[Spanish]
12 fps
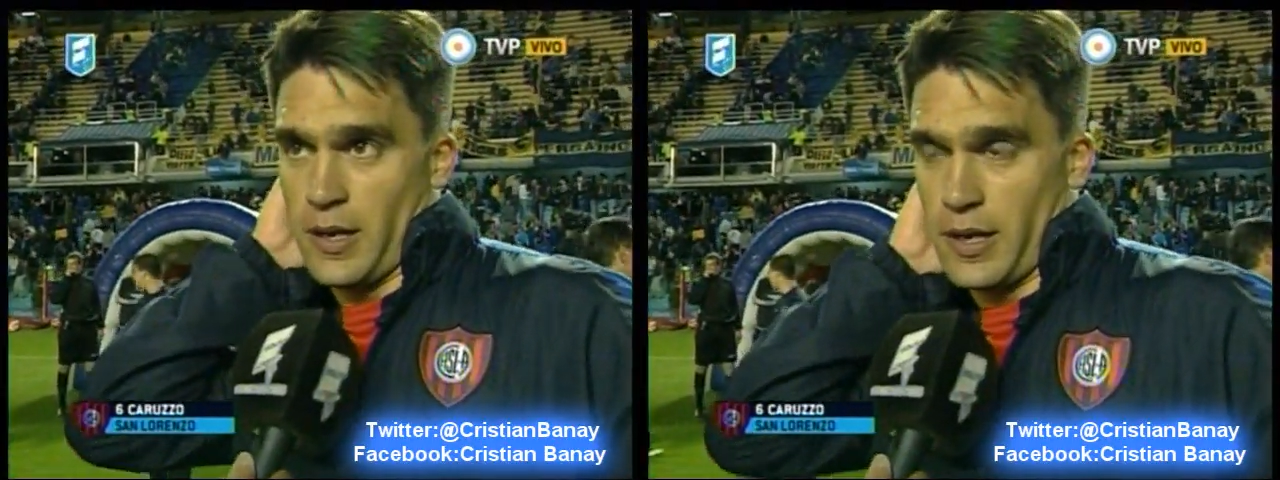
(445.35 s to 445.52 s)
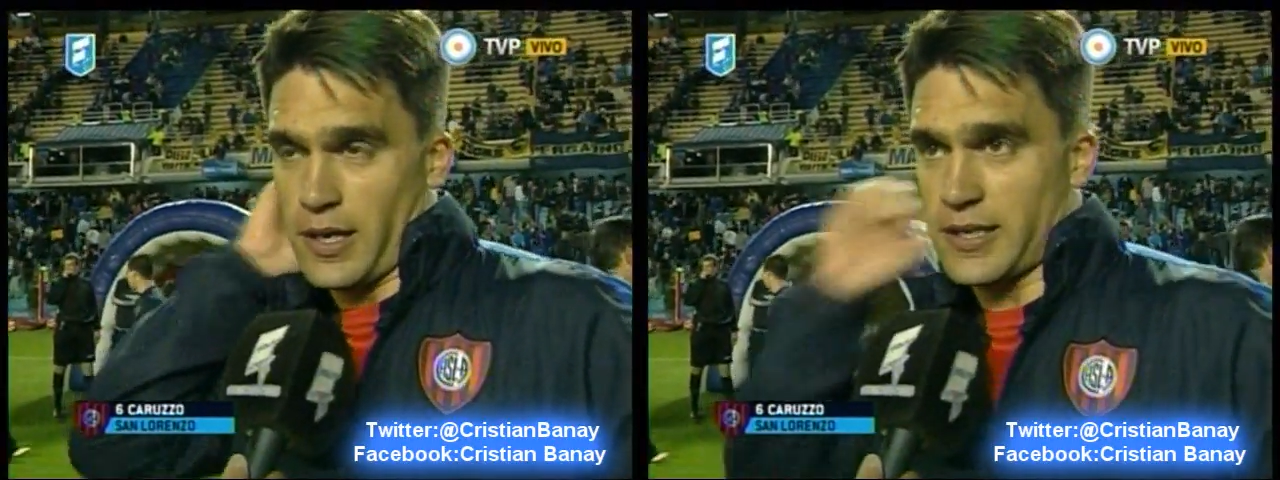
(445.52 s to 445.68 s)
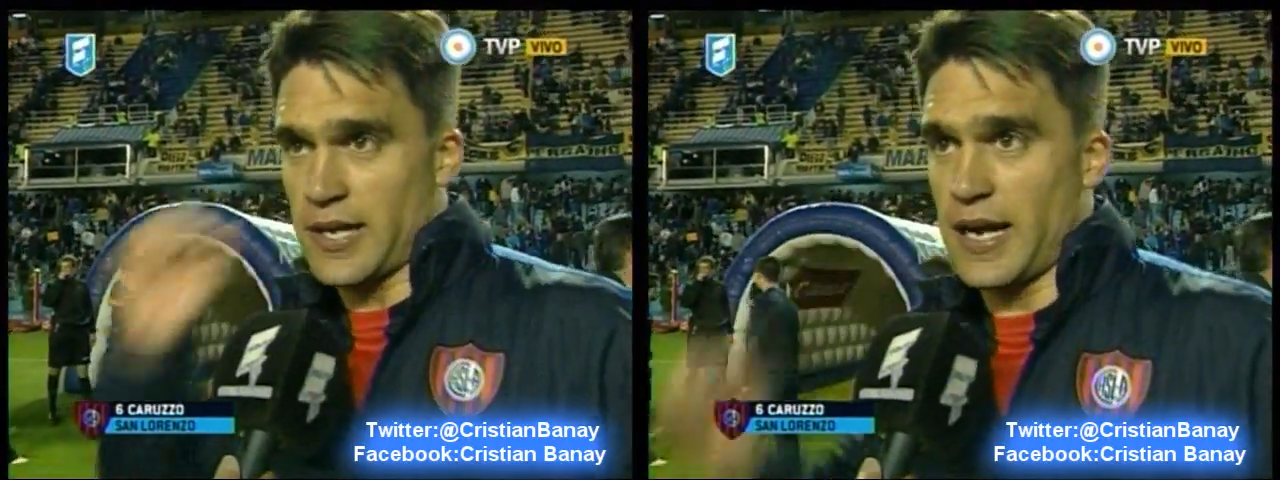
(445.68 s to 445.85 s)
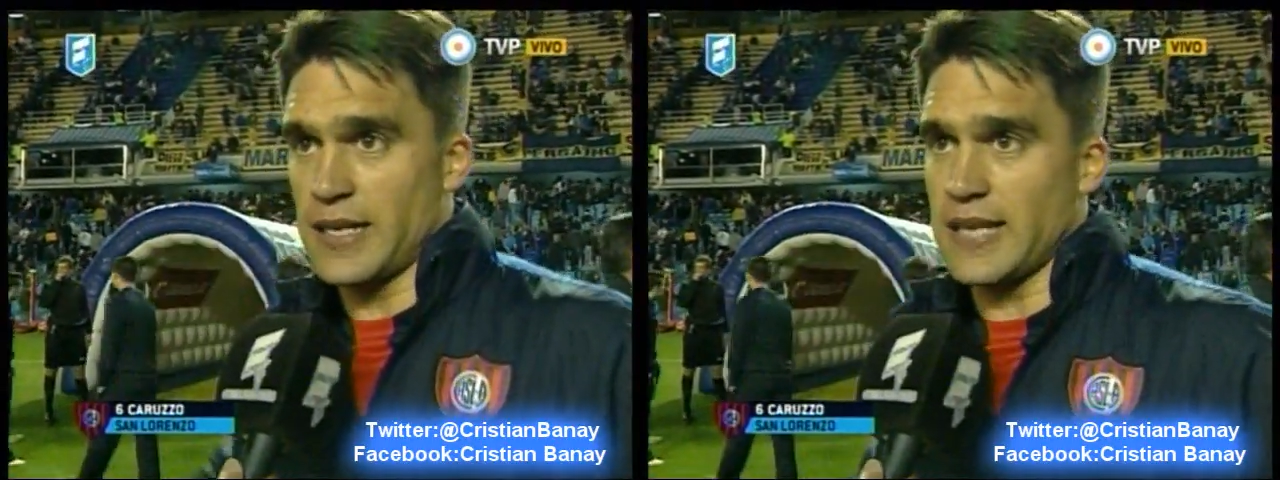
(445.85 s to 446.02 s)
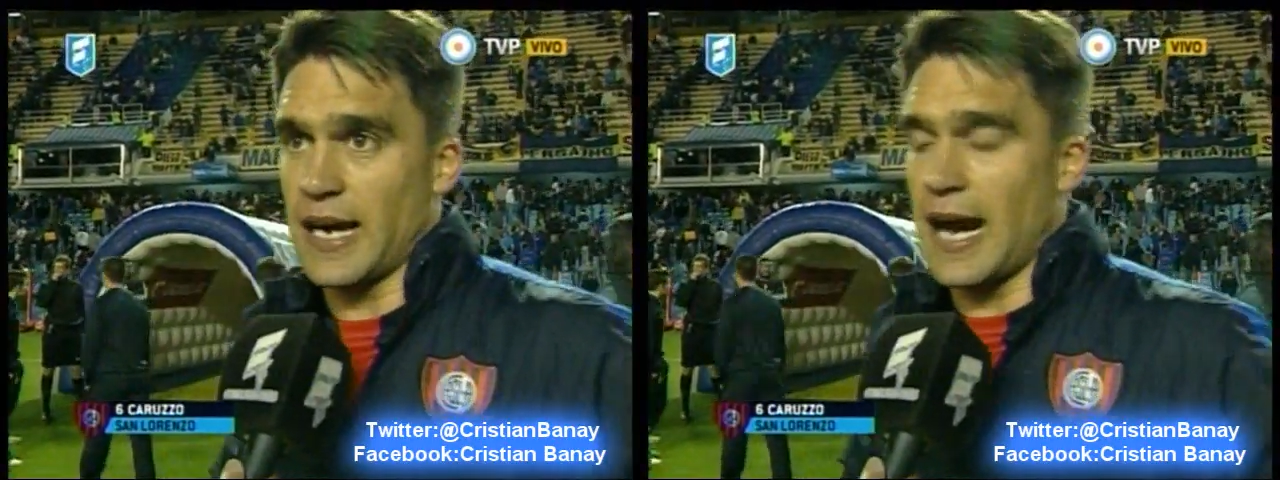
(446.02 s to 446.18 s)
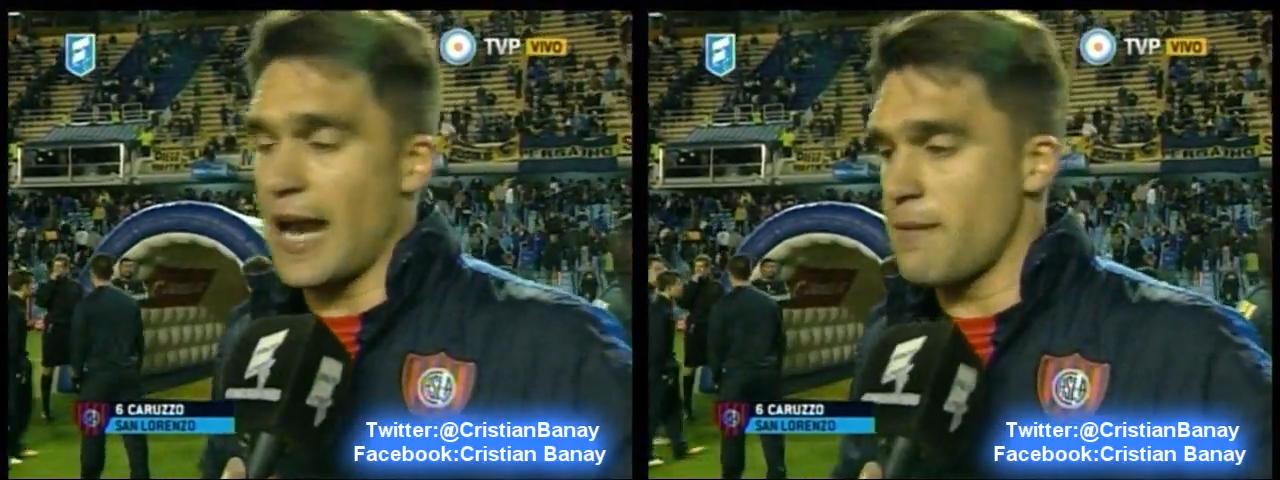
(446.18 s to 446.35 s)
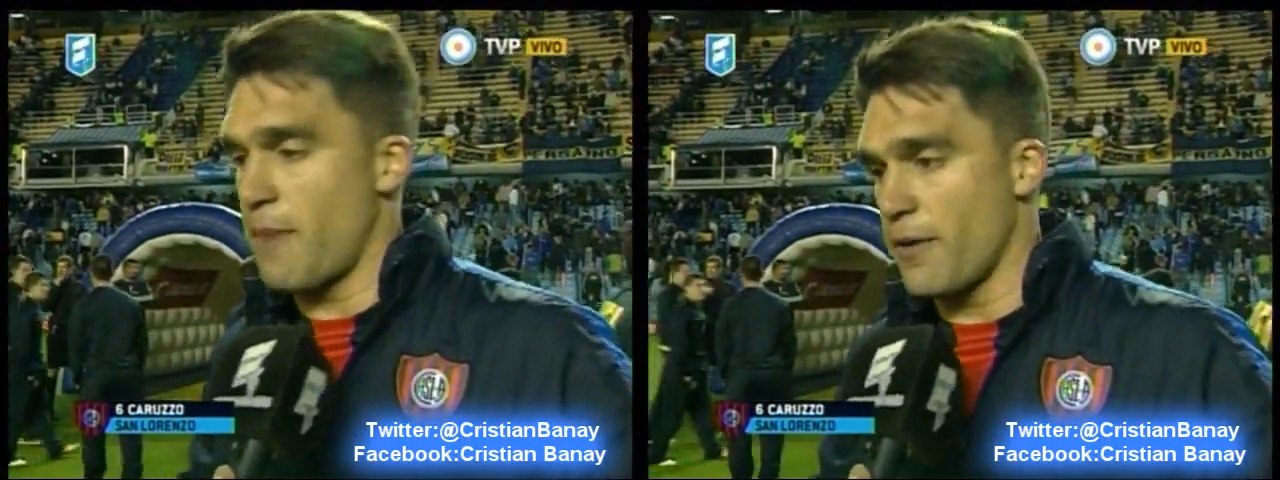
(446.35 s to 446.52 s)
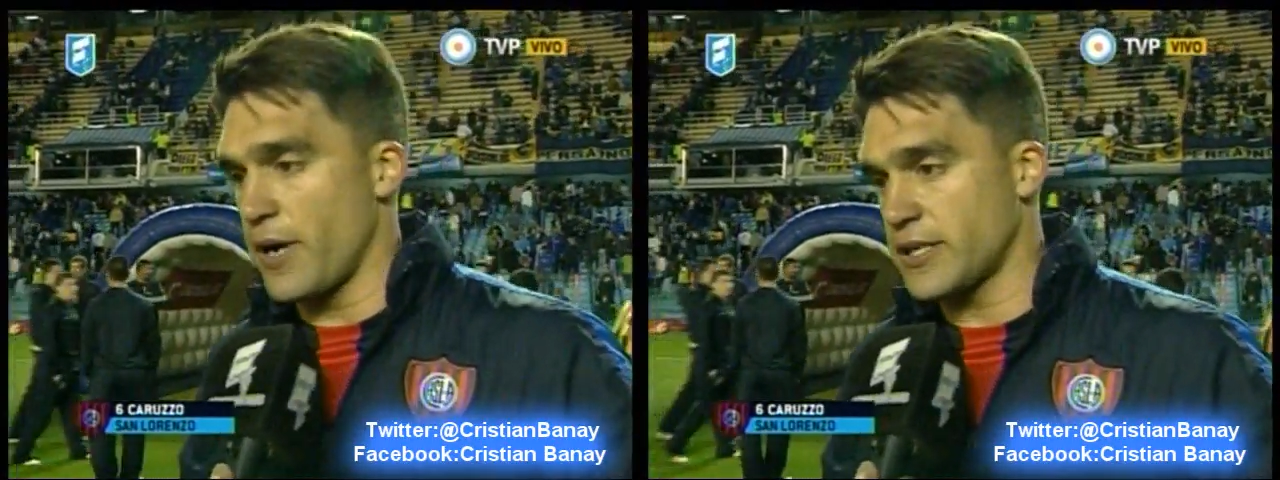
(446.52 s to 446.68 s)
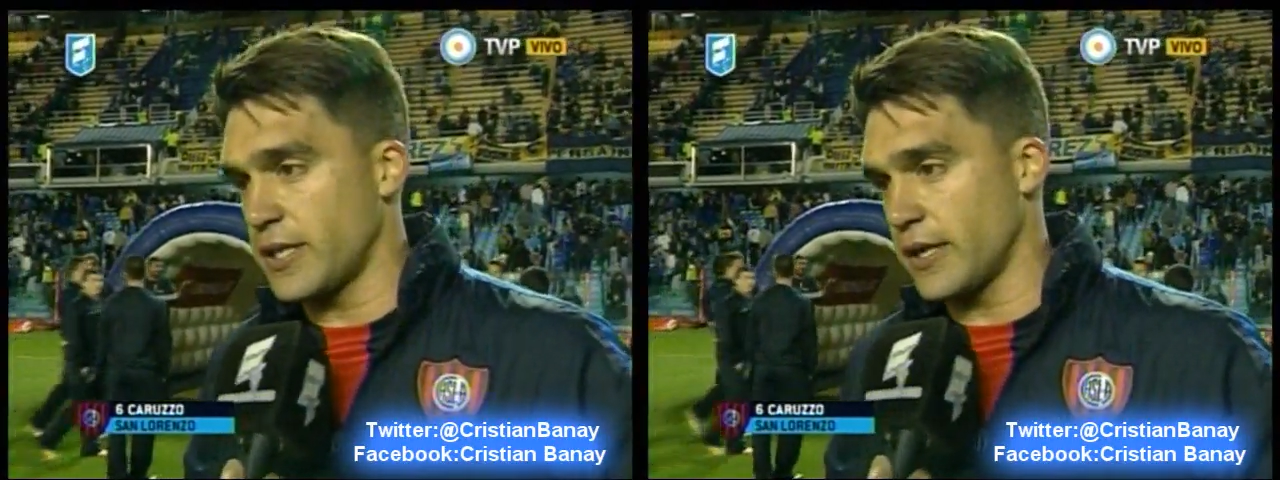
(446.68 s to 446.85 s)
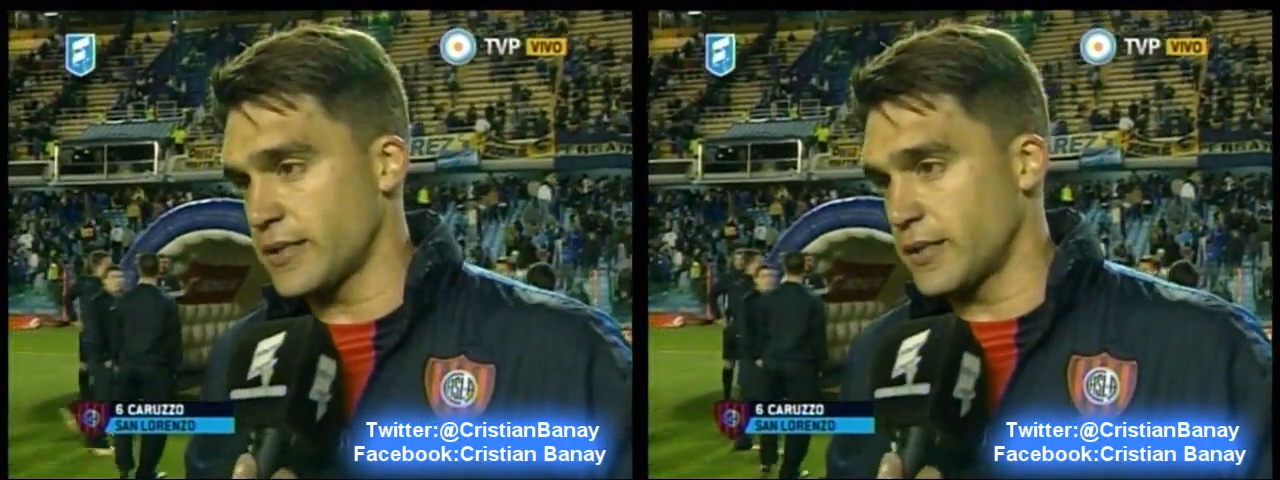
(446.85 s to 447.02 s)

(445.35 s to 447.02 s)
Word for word: de cortar el juego constantemente,